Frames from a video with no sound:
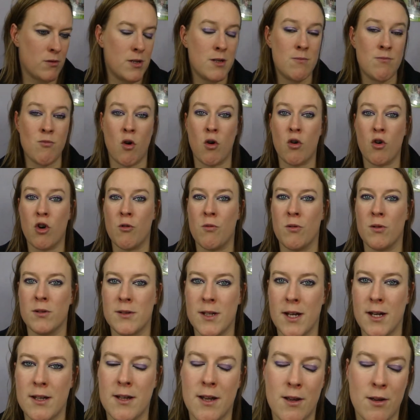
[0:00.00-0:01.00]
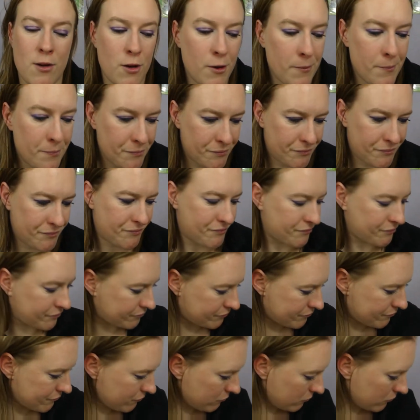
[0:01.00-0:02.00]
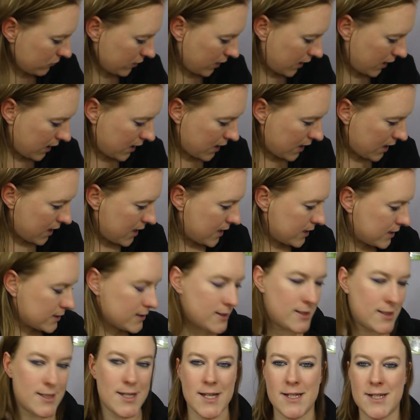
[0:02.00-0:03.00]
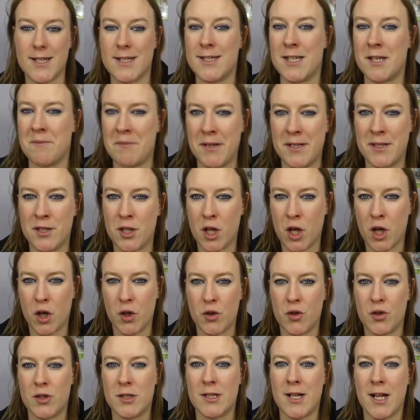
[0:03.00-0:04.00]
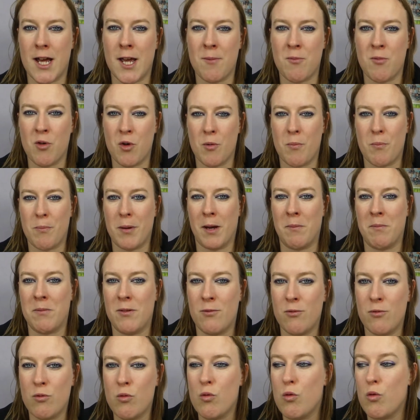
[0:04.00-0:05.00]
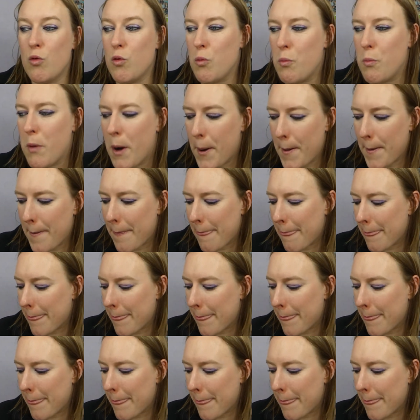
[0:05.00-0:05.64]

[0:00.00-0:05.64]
euh, dites-moi en commentaire d'ailleurs. S'il y a des amateurs de slime parmi vous ou pas.